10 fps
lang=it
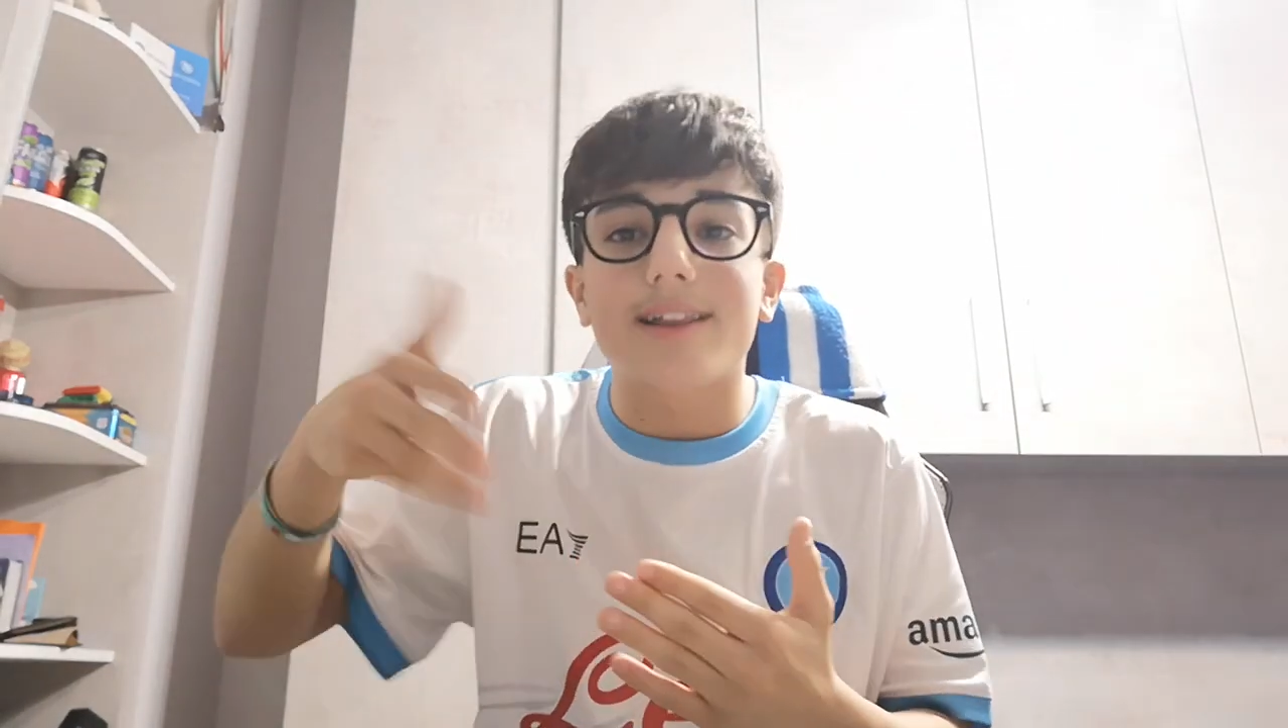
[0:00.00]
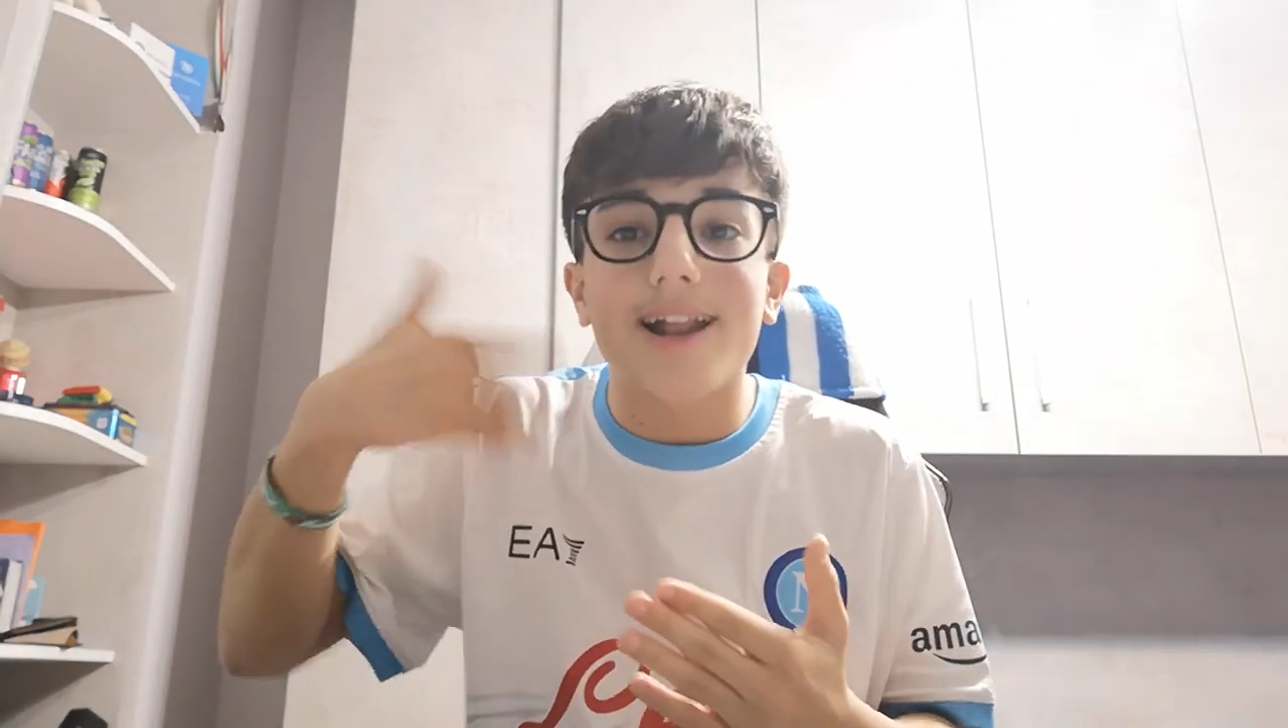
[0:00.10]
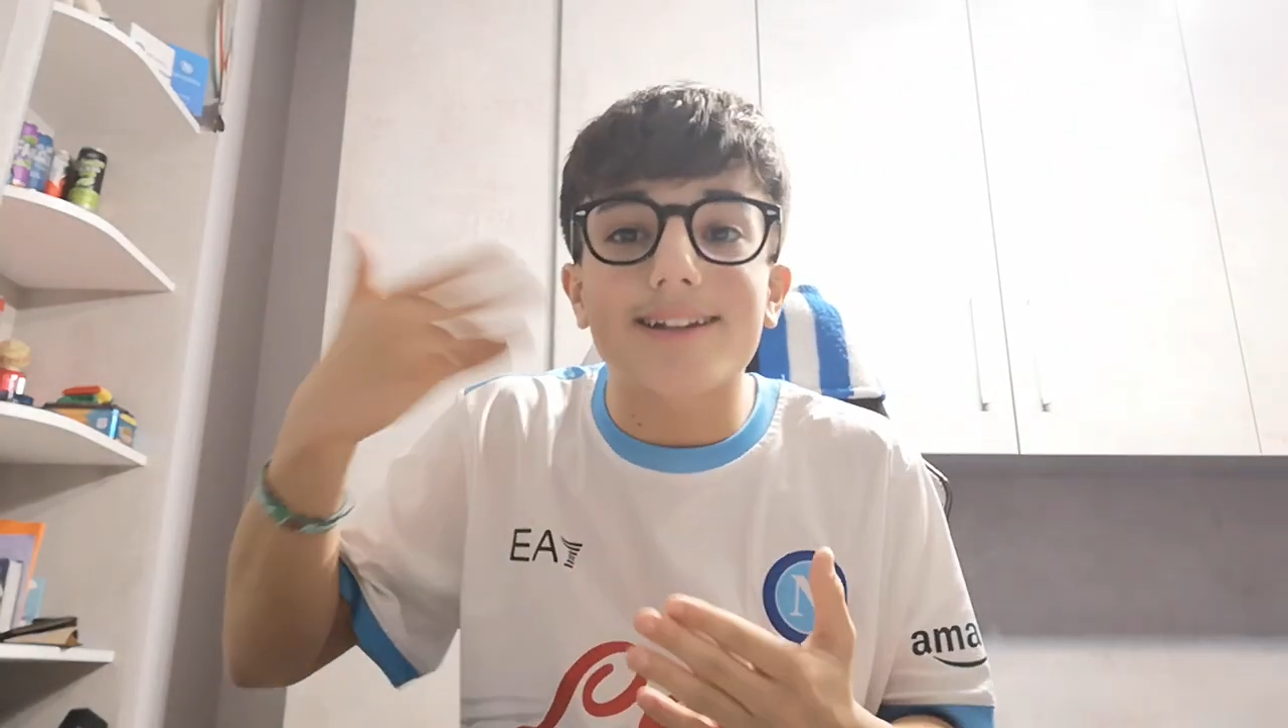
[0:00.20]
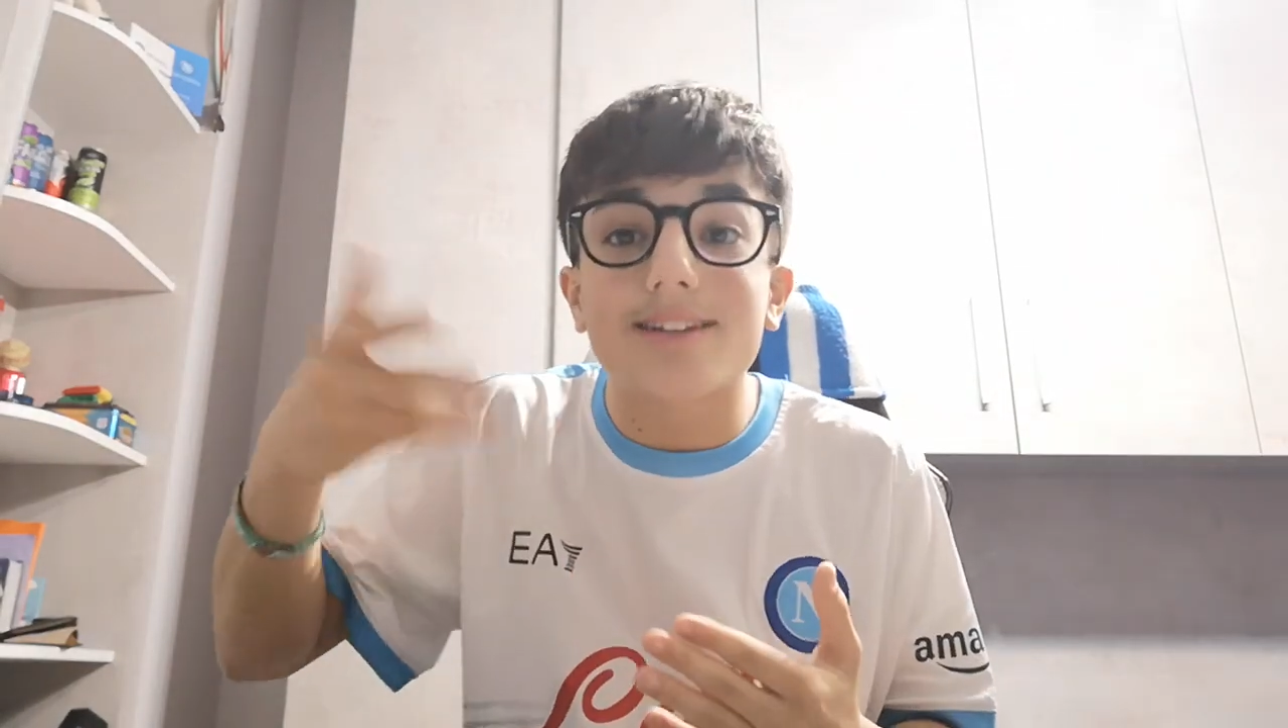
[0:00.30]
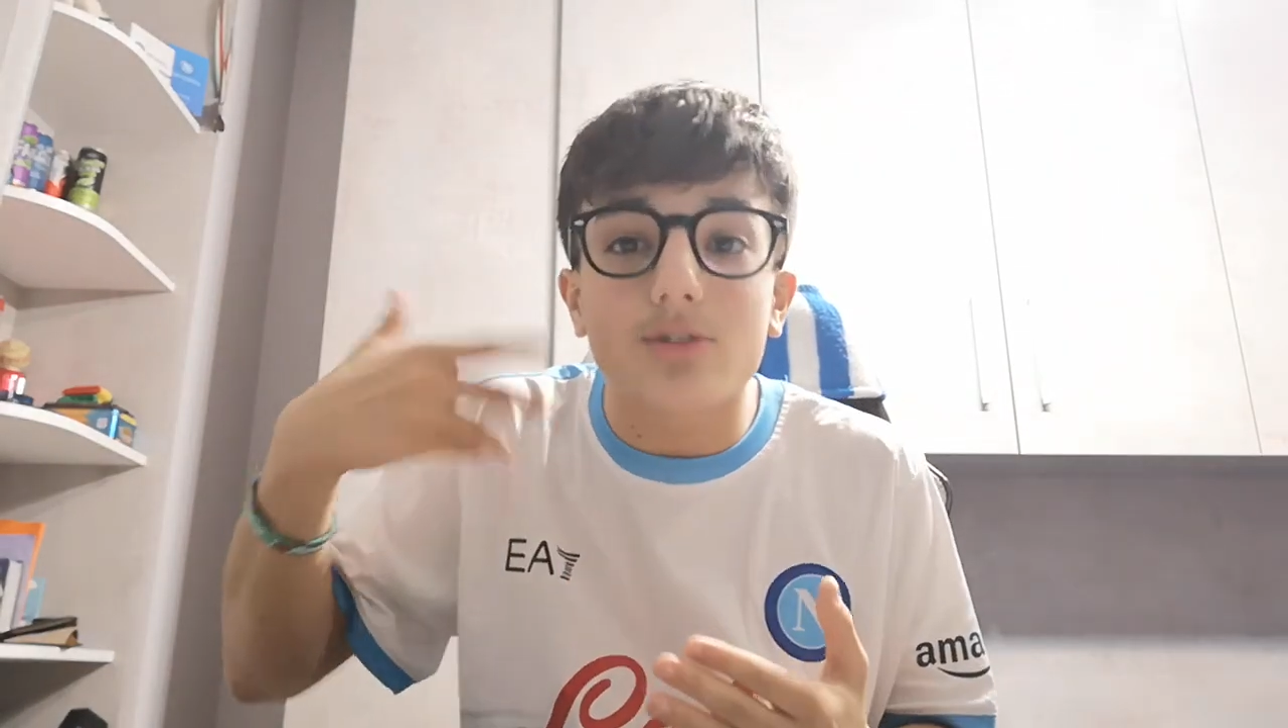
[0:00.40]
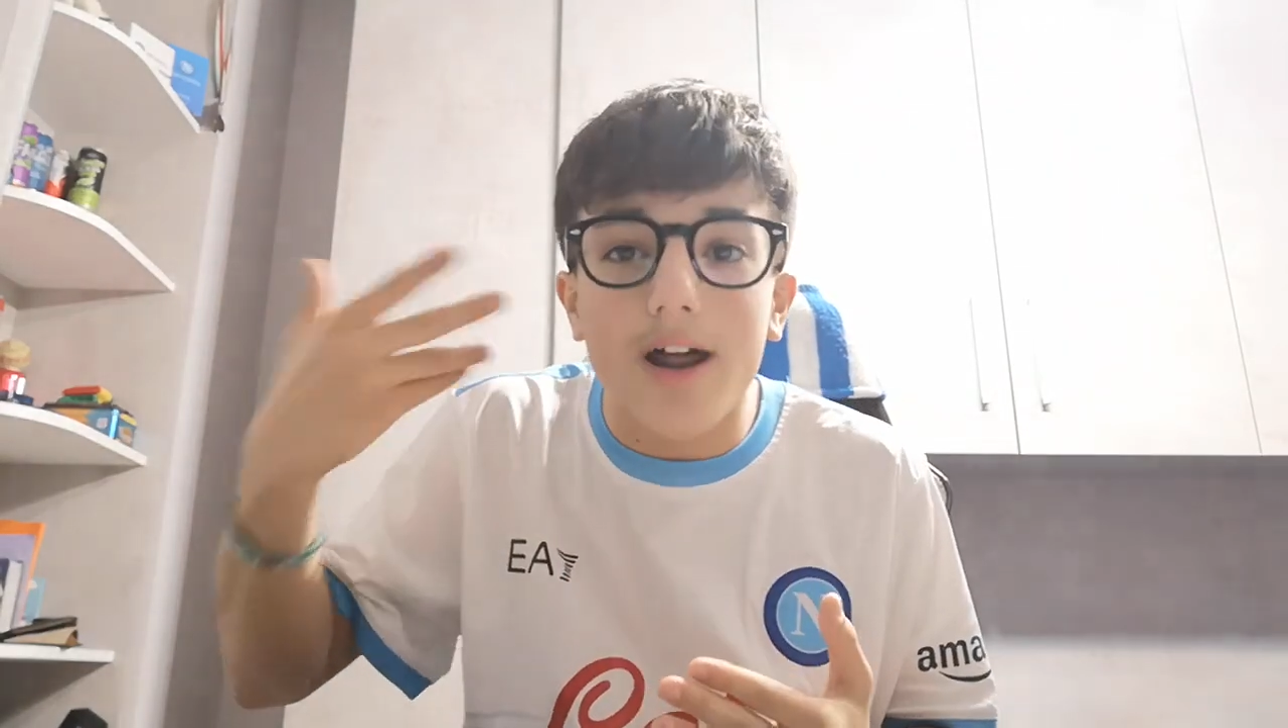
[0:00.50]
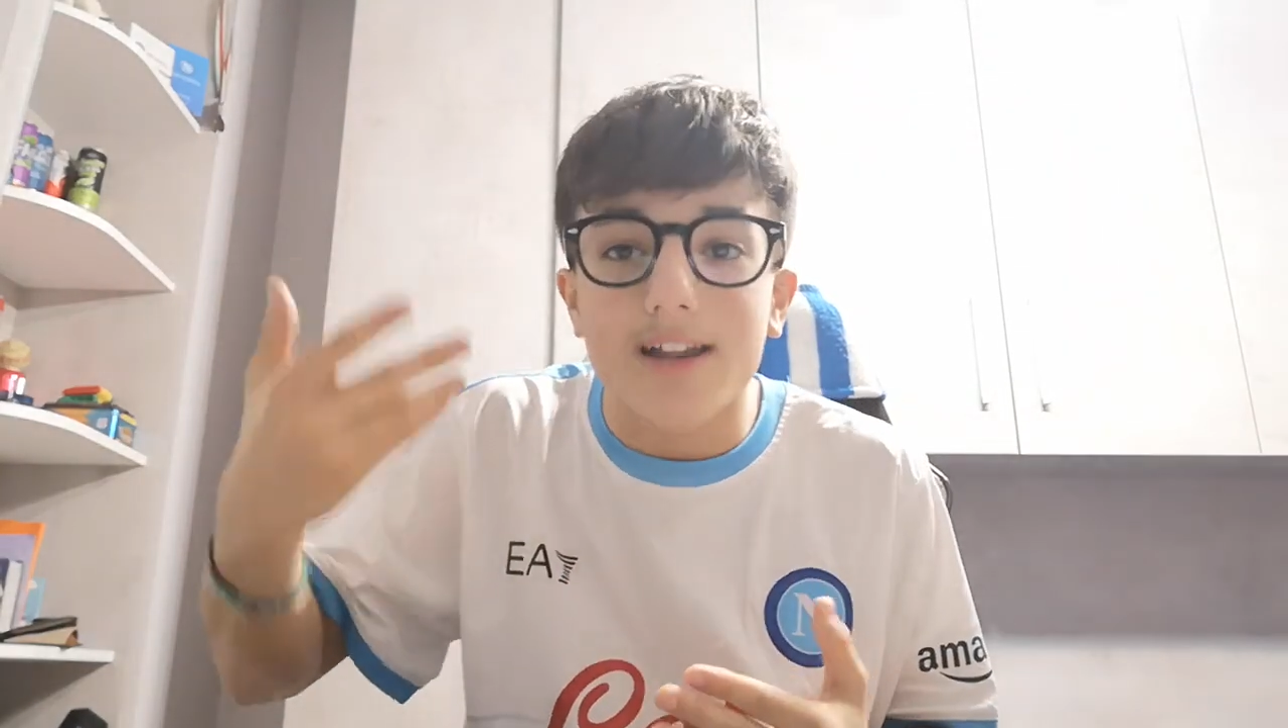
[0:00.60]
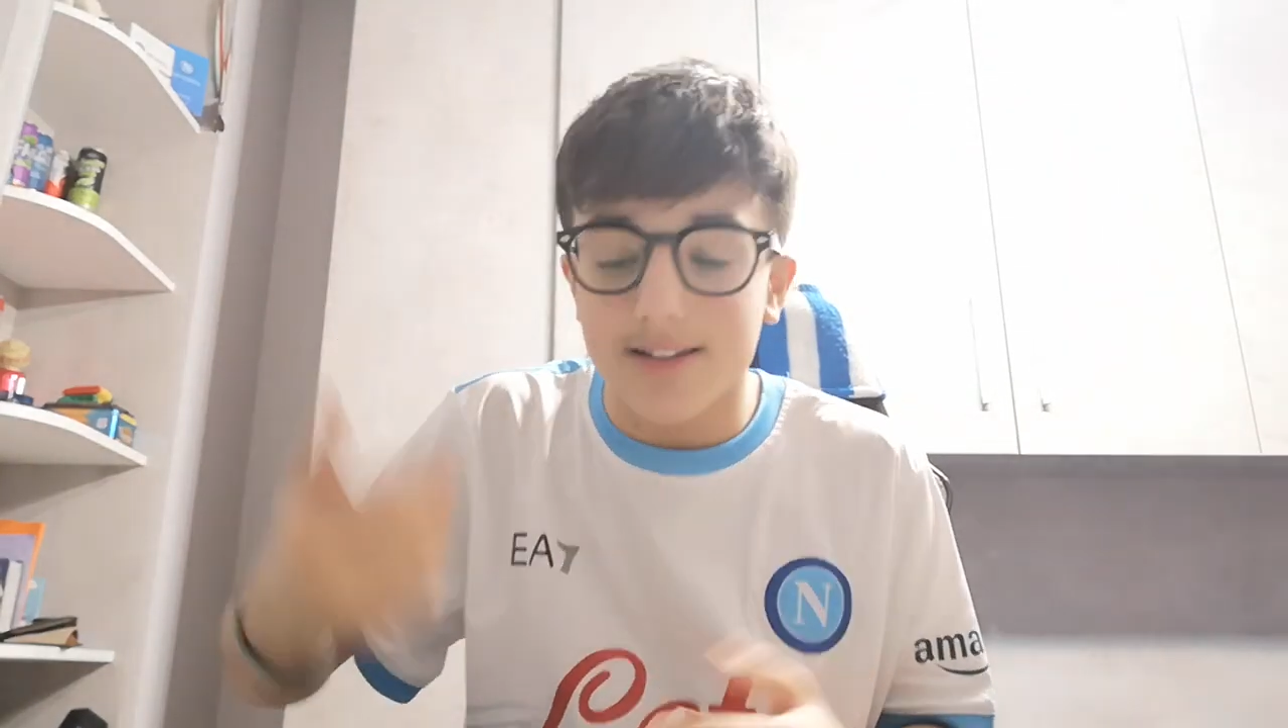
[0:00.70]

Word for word: gli altri titolari,